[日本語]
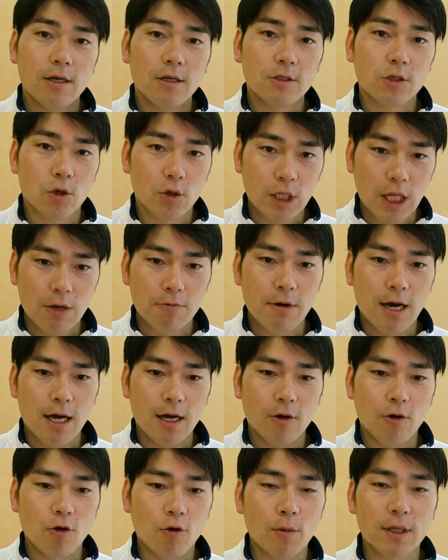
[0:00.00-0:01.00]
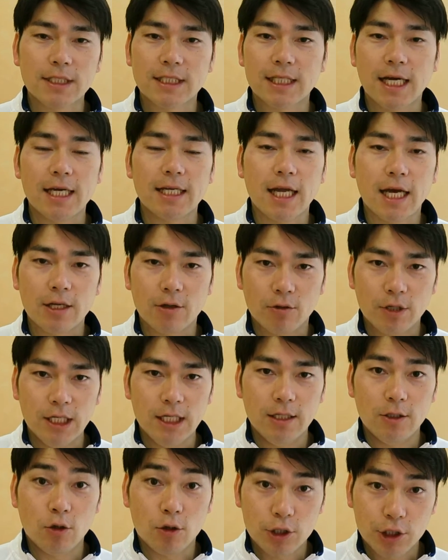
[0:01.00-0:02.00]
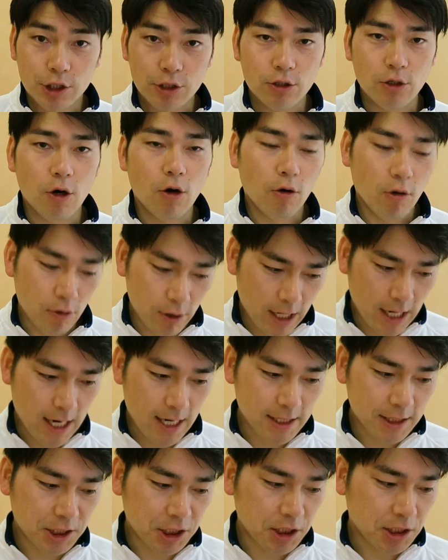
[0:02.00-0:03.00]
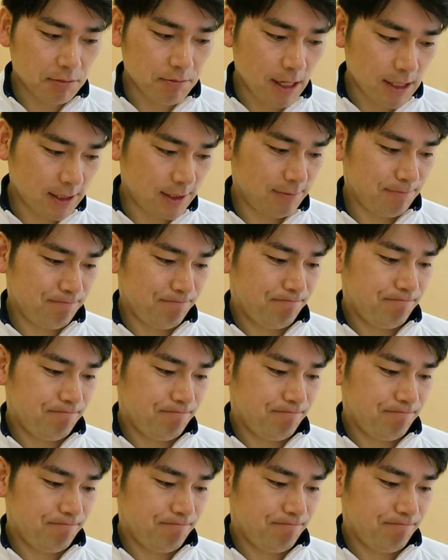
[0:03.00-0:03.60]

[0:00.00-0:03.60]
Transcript: その点はお間違いないようによろしくお願いします